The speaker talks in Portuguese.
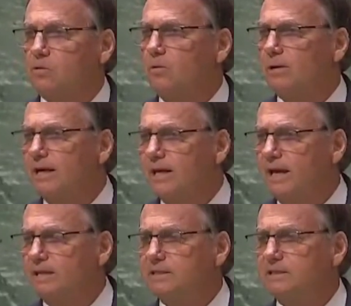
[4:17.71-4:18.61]
com
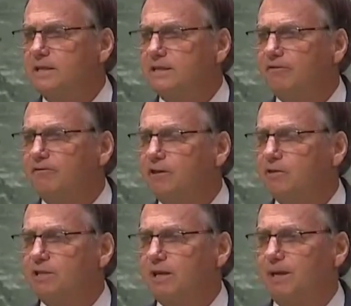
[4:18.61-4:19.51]
grandes
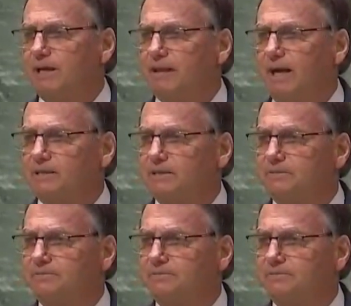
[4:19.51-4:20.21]
desafios ambientais.